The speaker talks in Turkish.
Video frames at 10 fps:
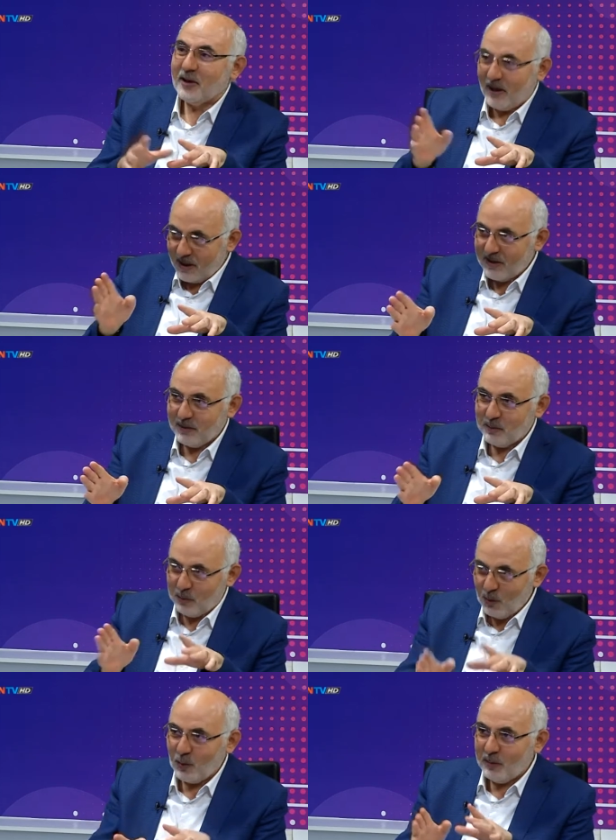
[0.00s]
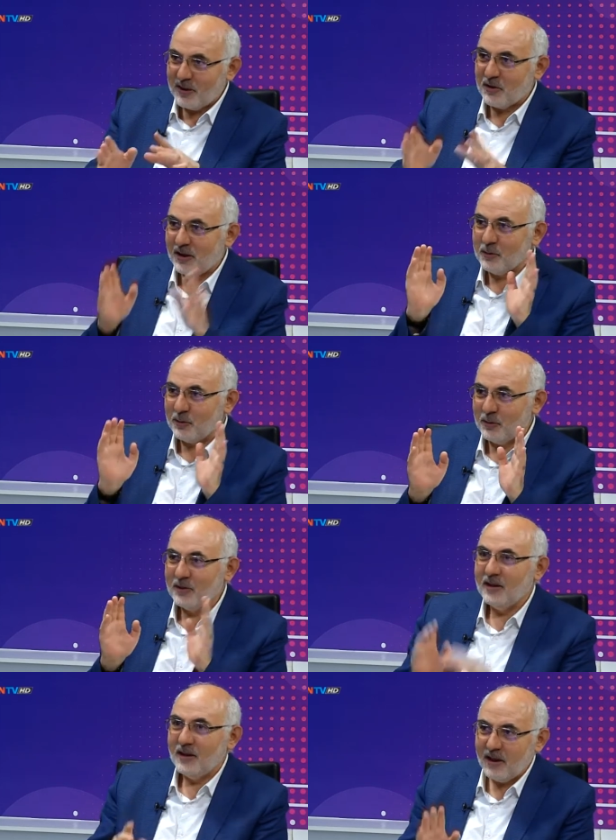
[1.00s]
Parçala Aynen. yut. Böyle, parçala evet, yut.
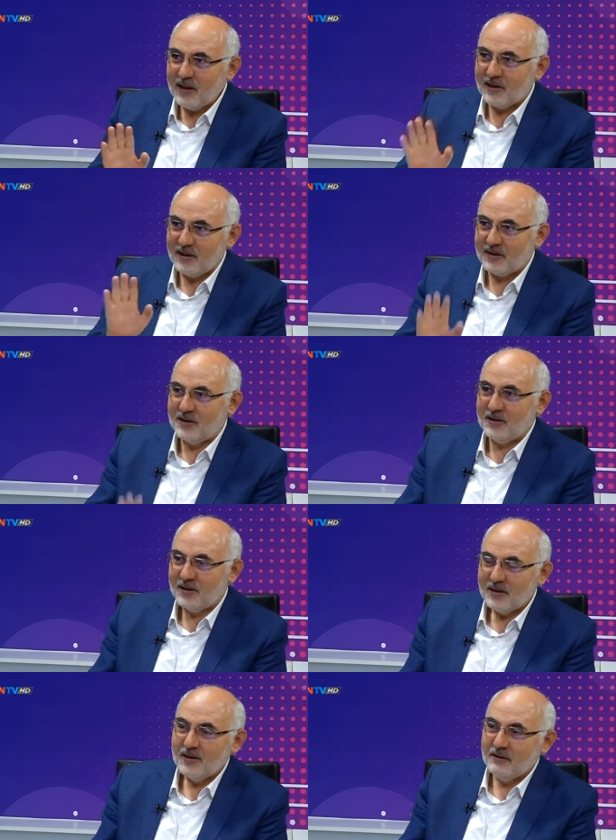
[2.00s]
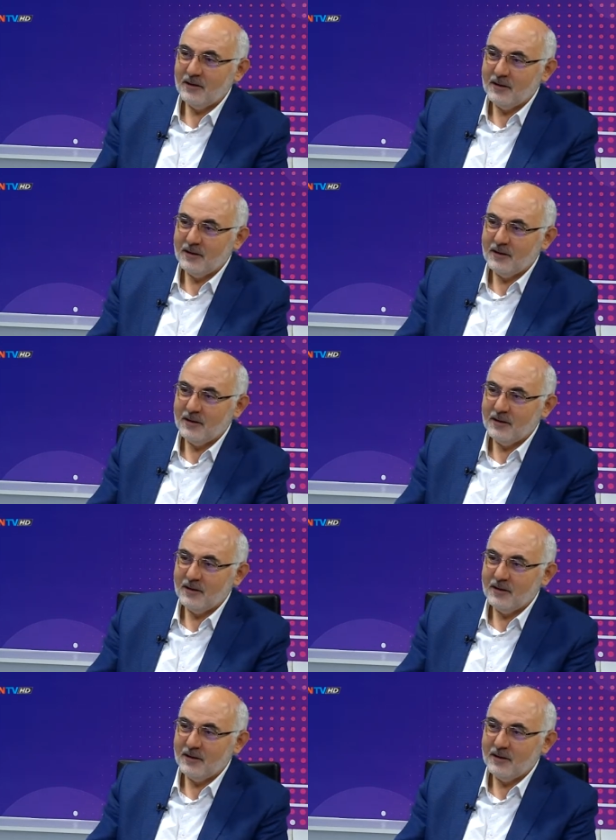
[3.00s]
Kesinlikle aynı öyle. taktik. Evet.